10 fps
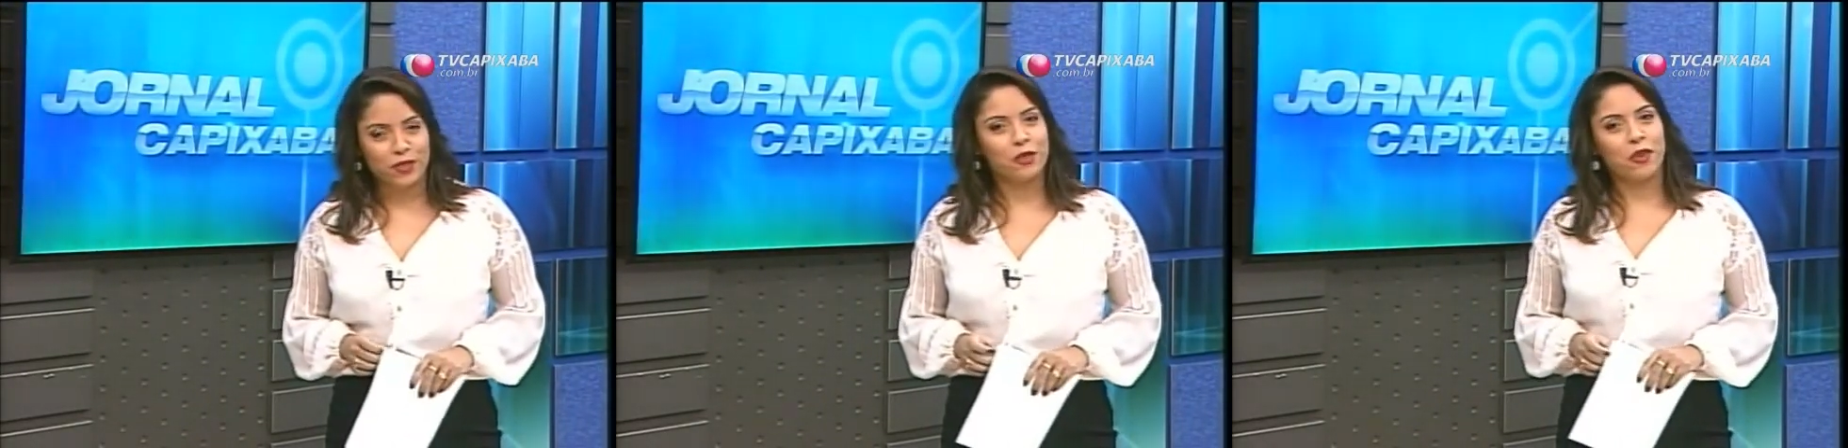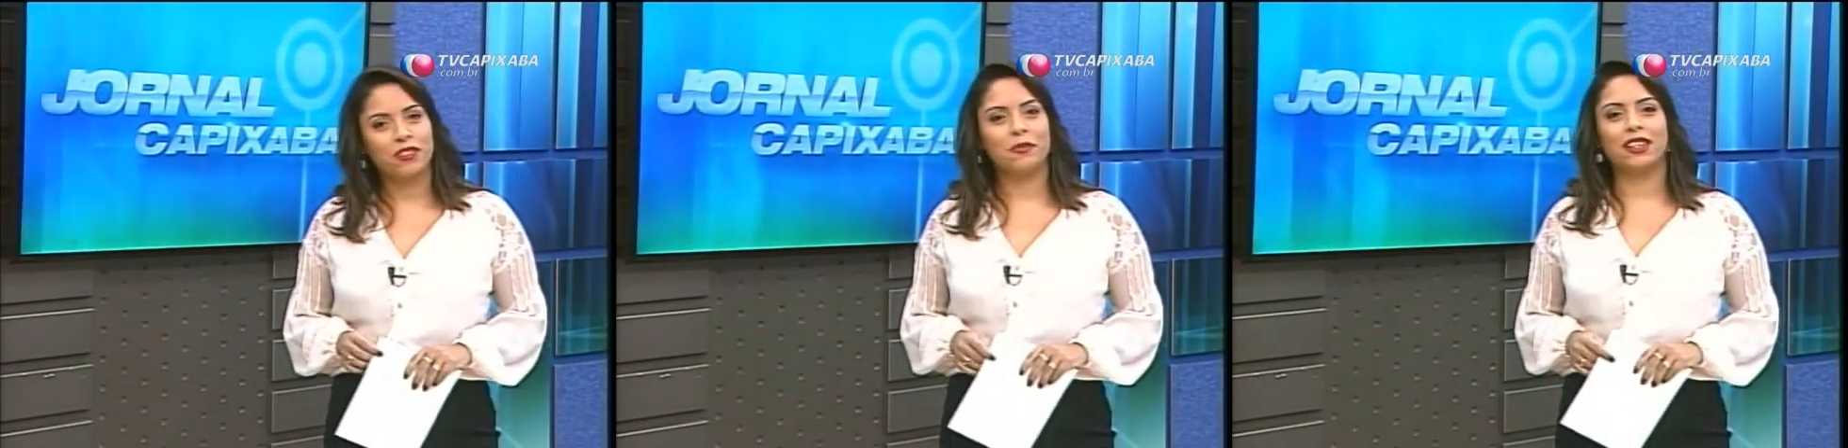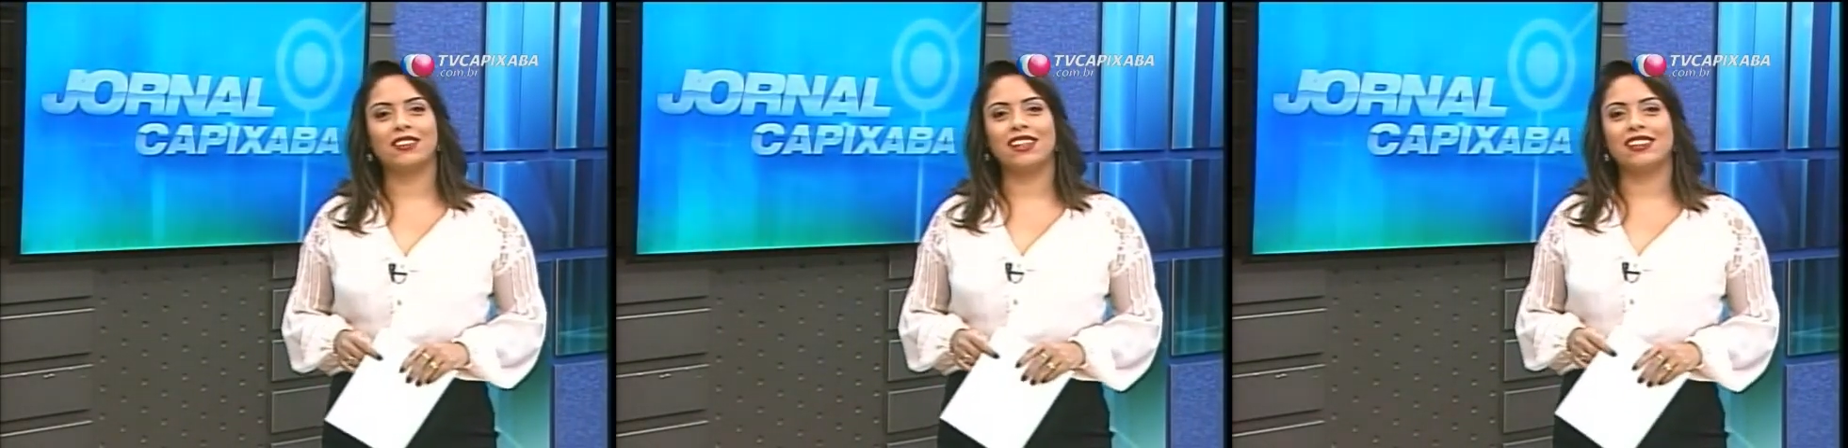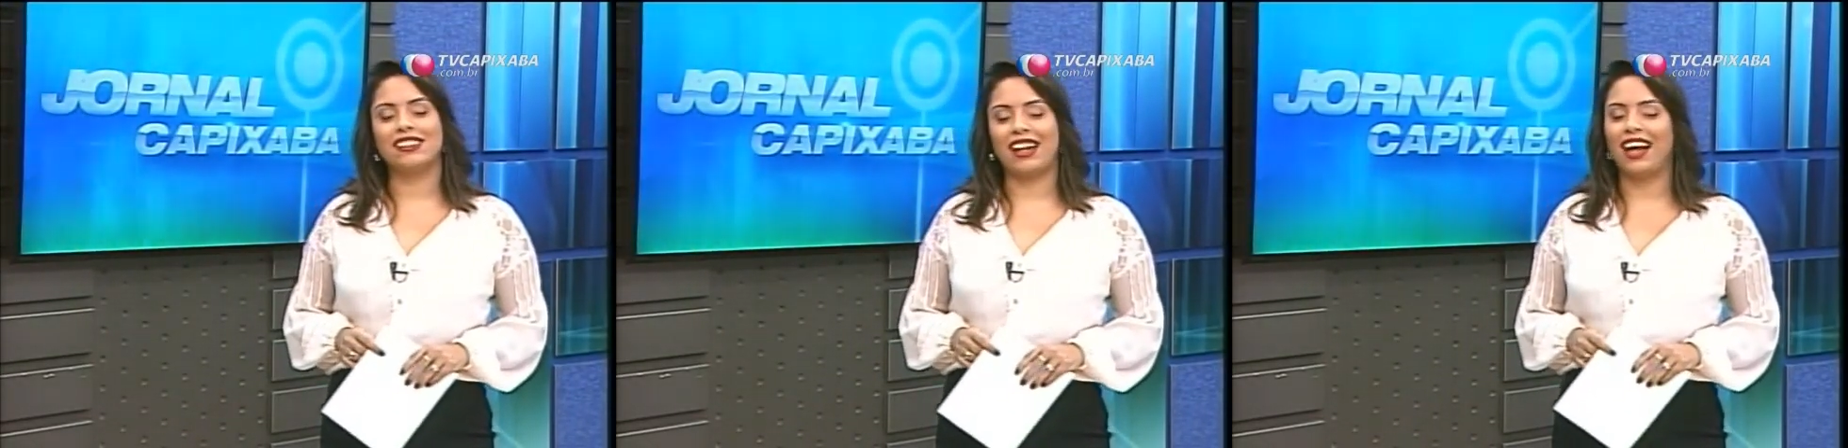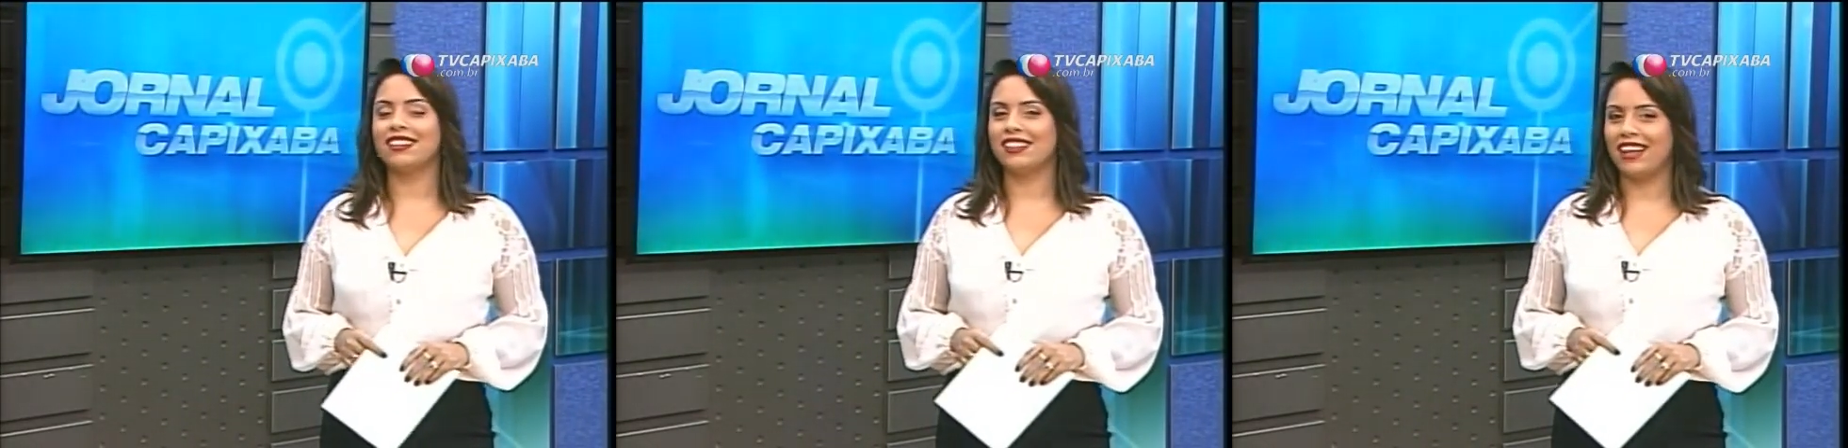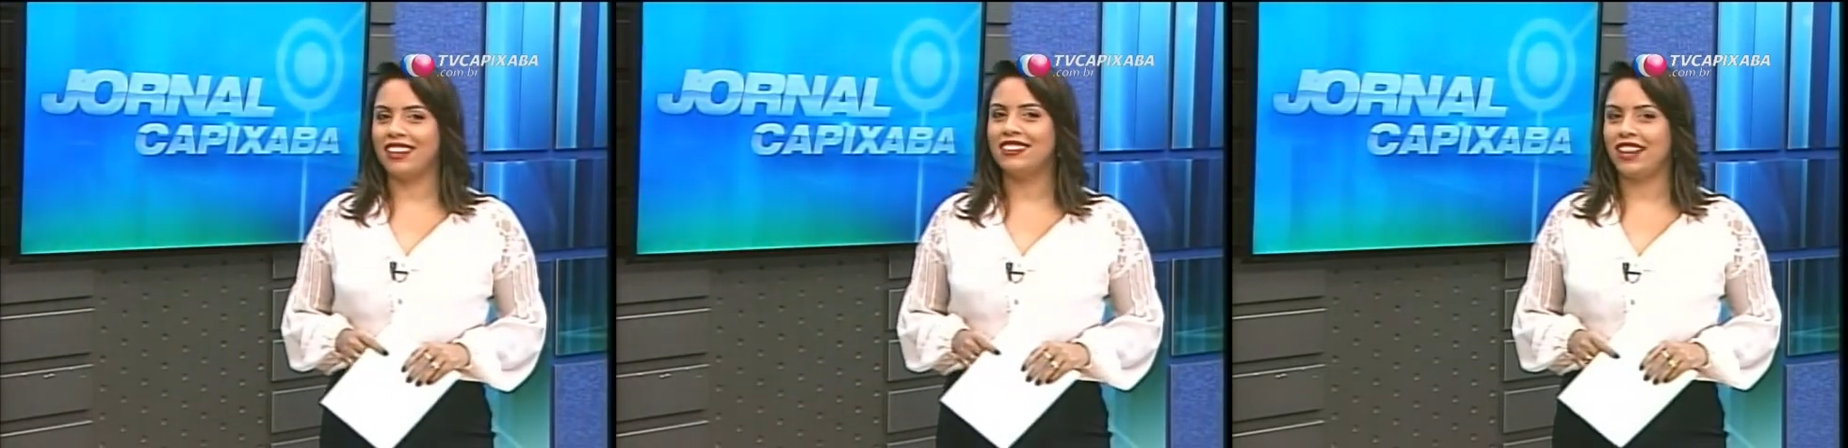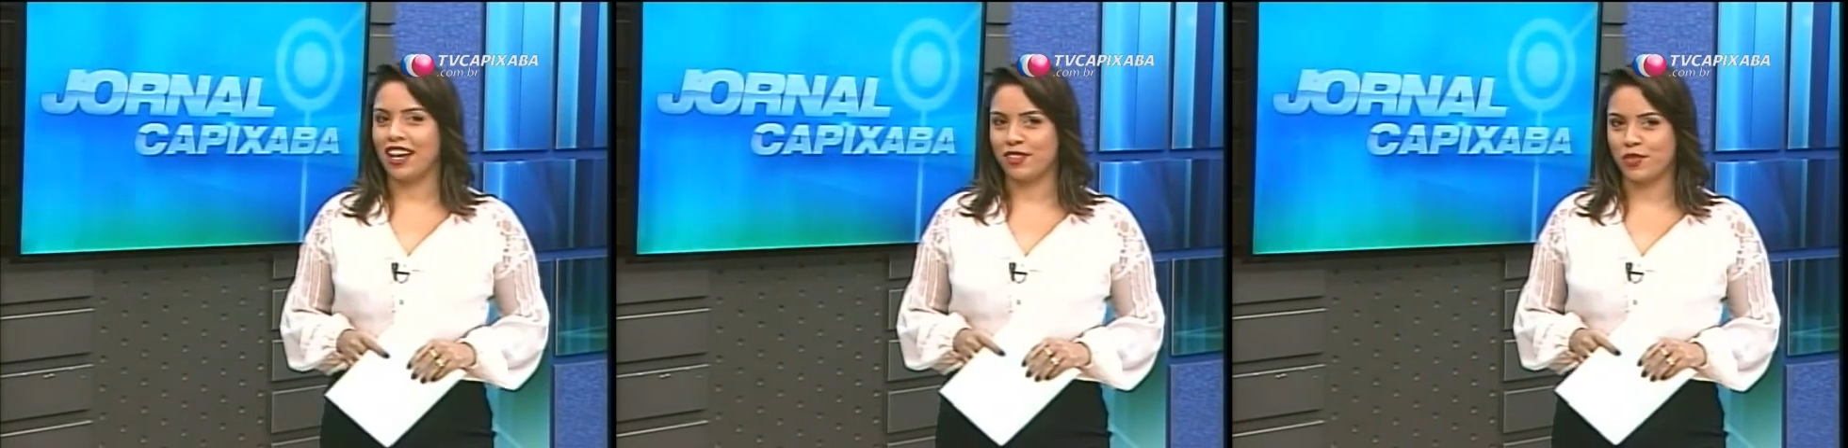e o movimento nas estradas é
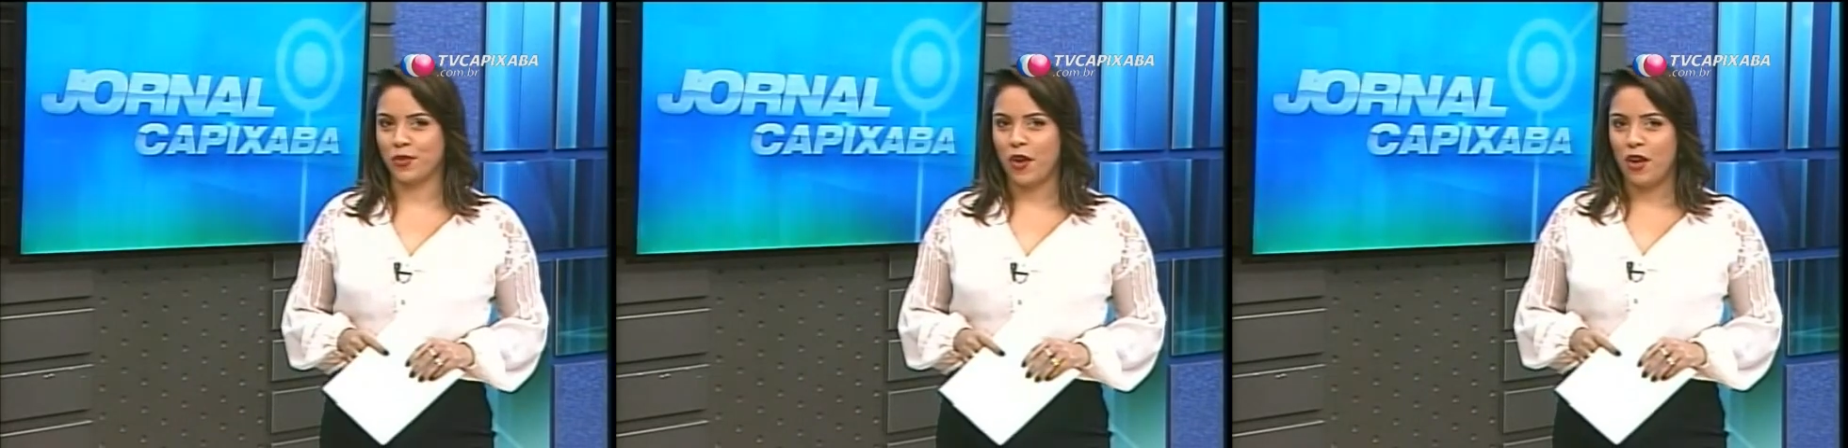intenso.